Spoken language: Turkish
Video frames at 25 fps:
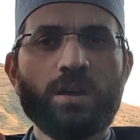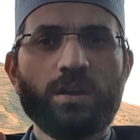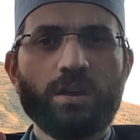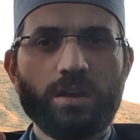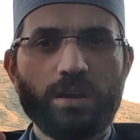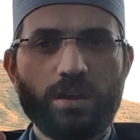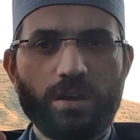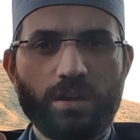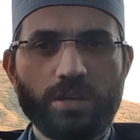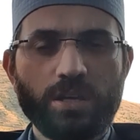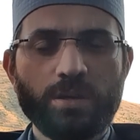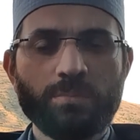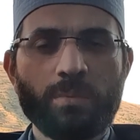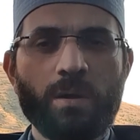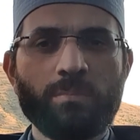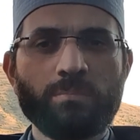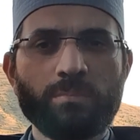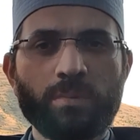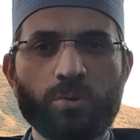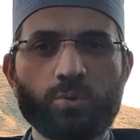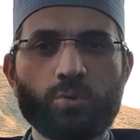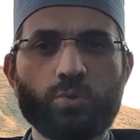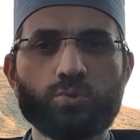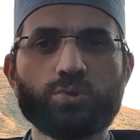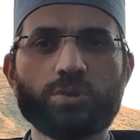Ee,
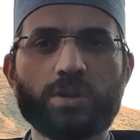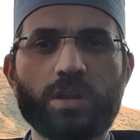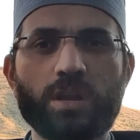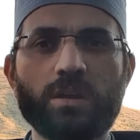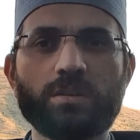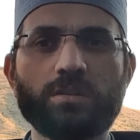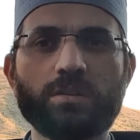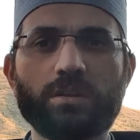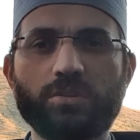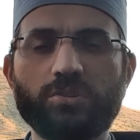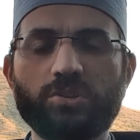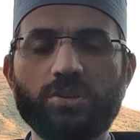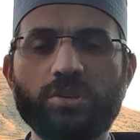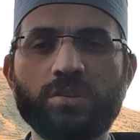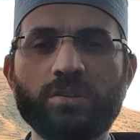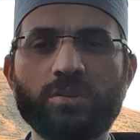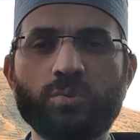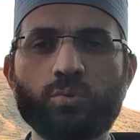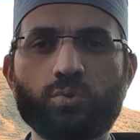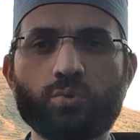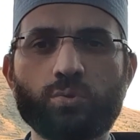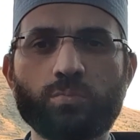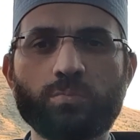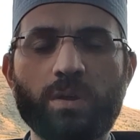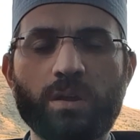imamlar, hocalar, dini
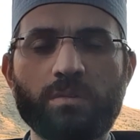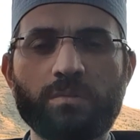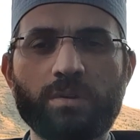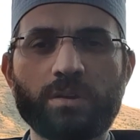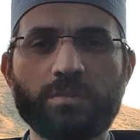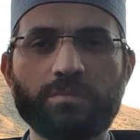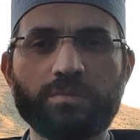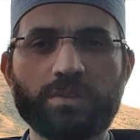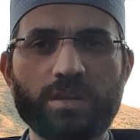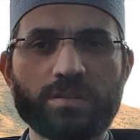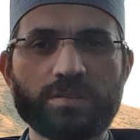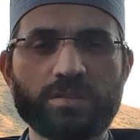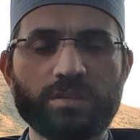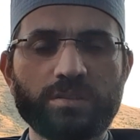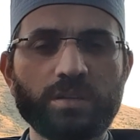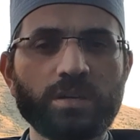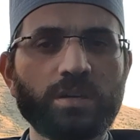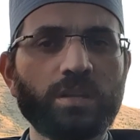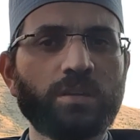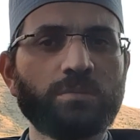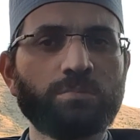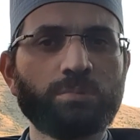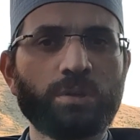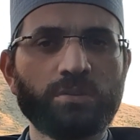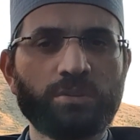kurumlar, vakıflar,
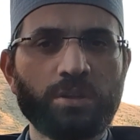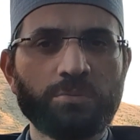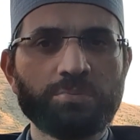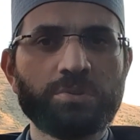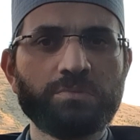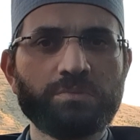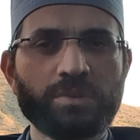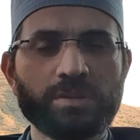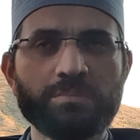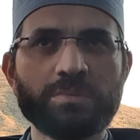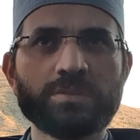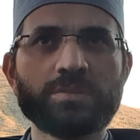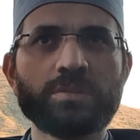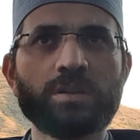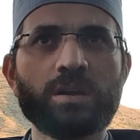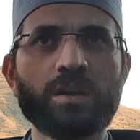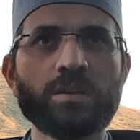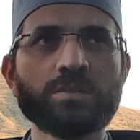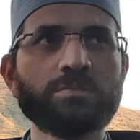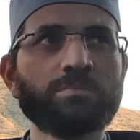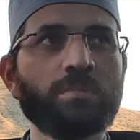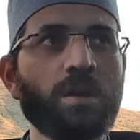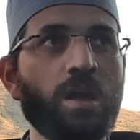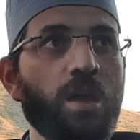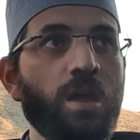STK'lar buna tepki vermesi
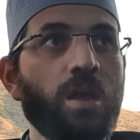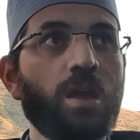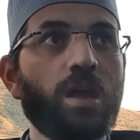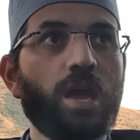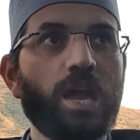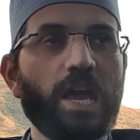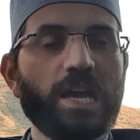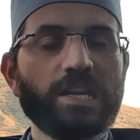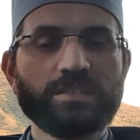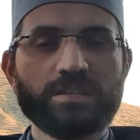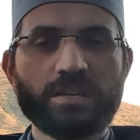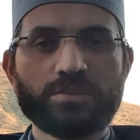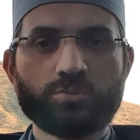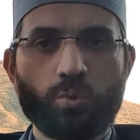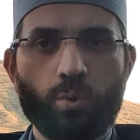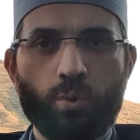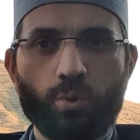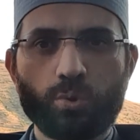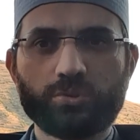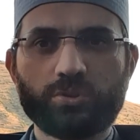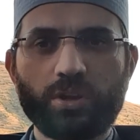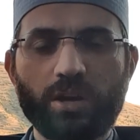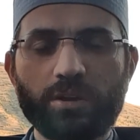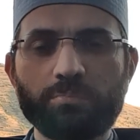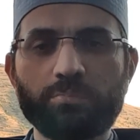lazım. Herkes
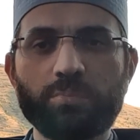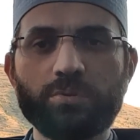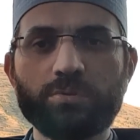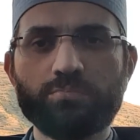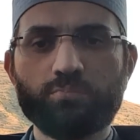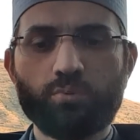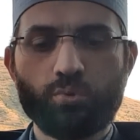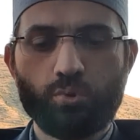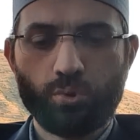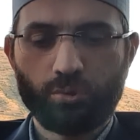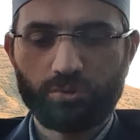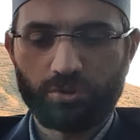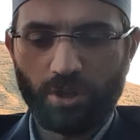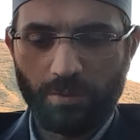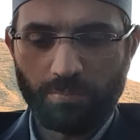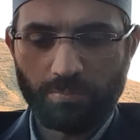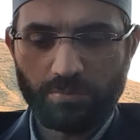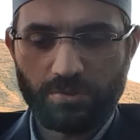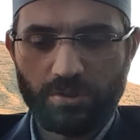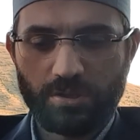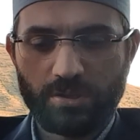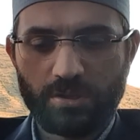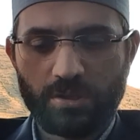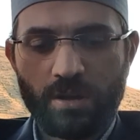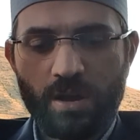ortak bir büyük
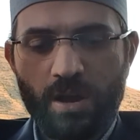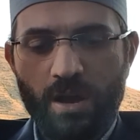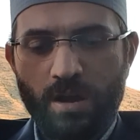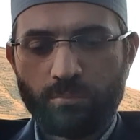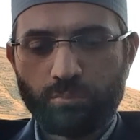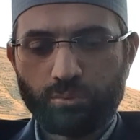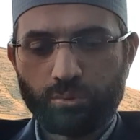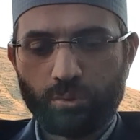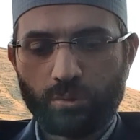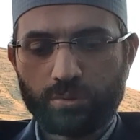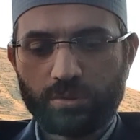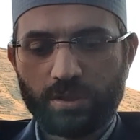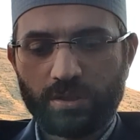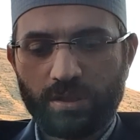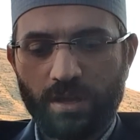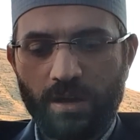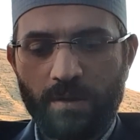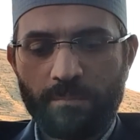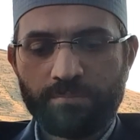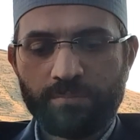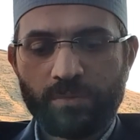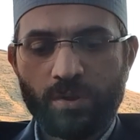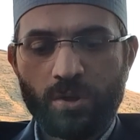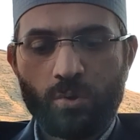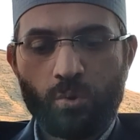tepkiyi bu noktada
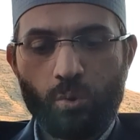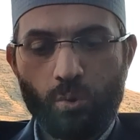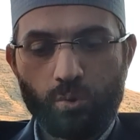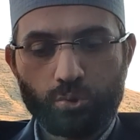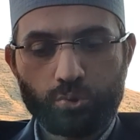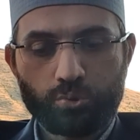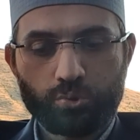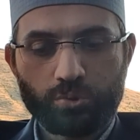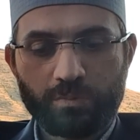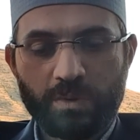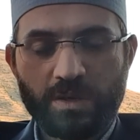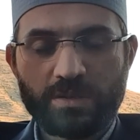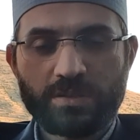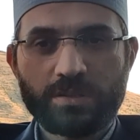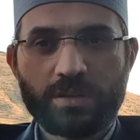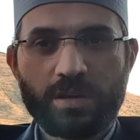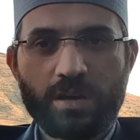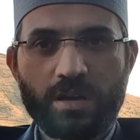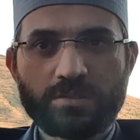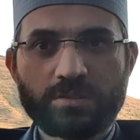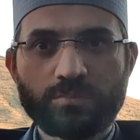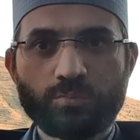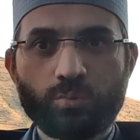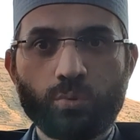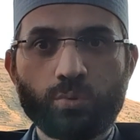oluşturması
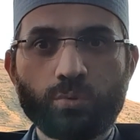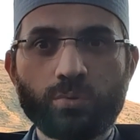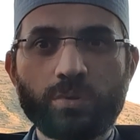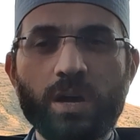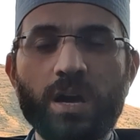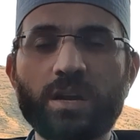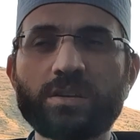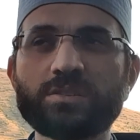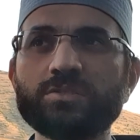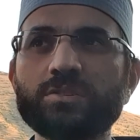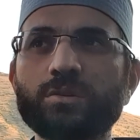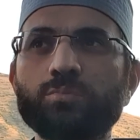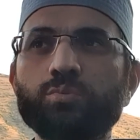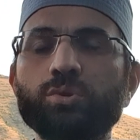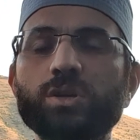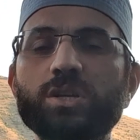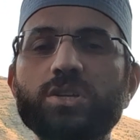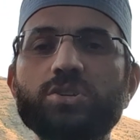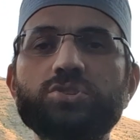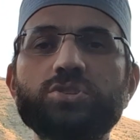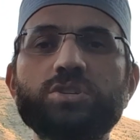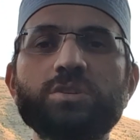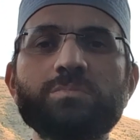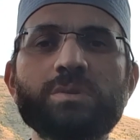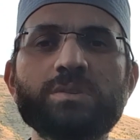lazım. Onun haricinde bu
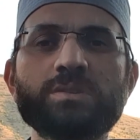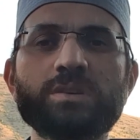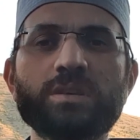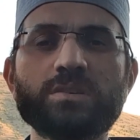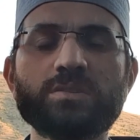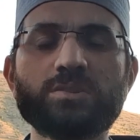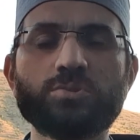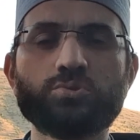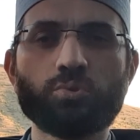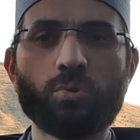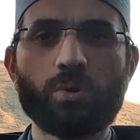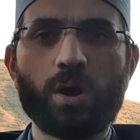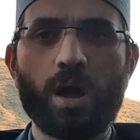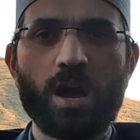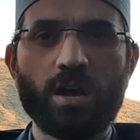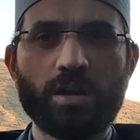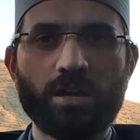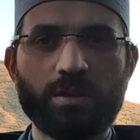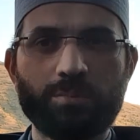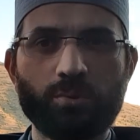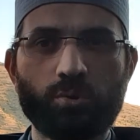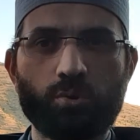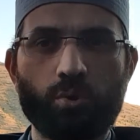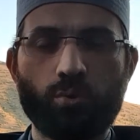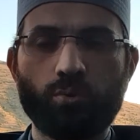ilişki meselesi çok
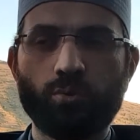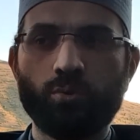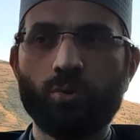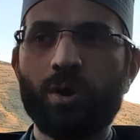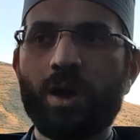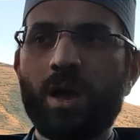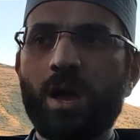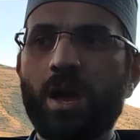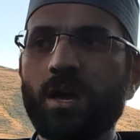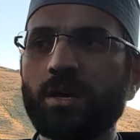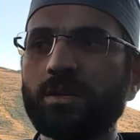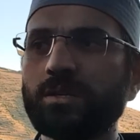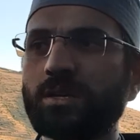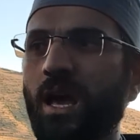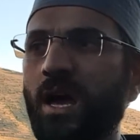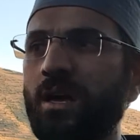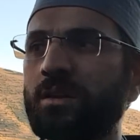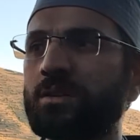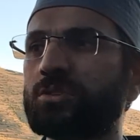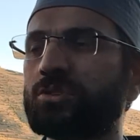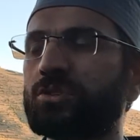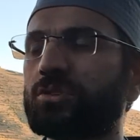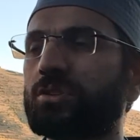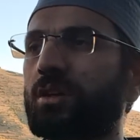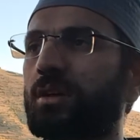ayrı bir konu.
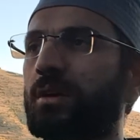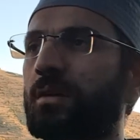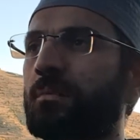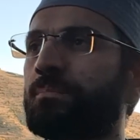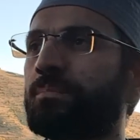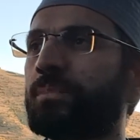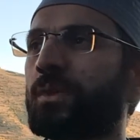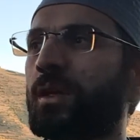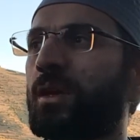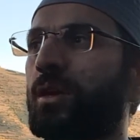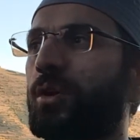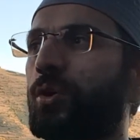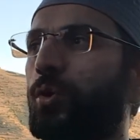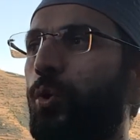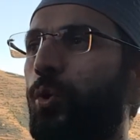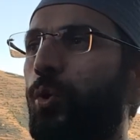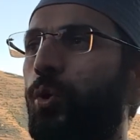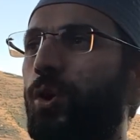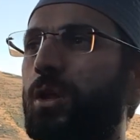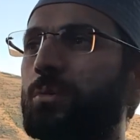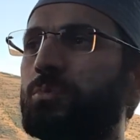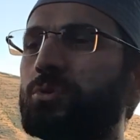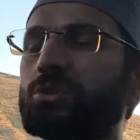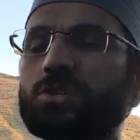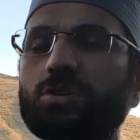Yani işte
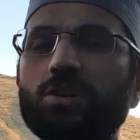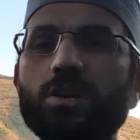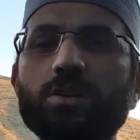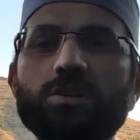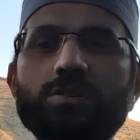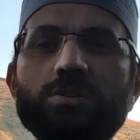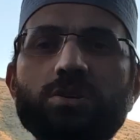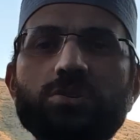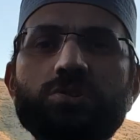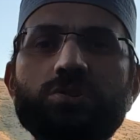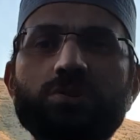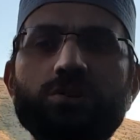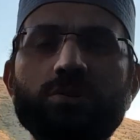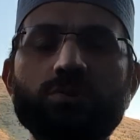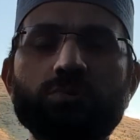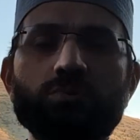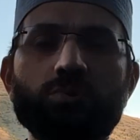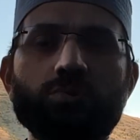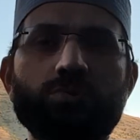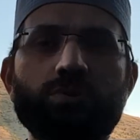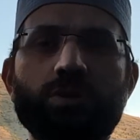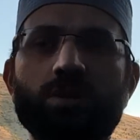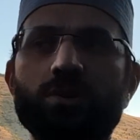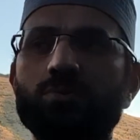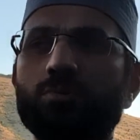öyle bir şekilde şirin
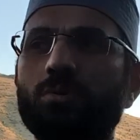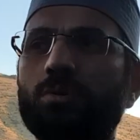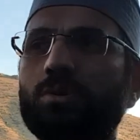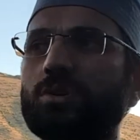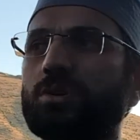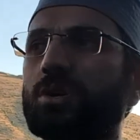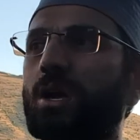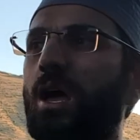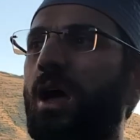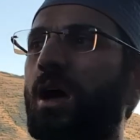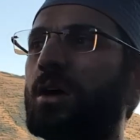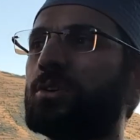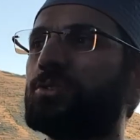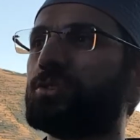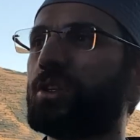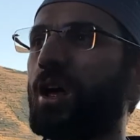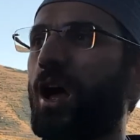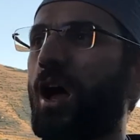gösteriyor ki ya işte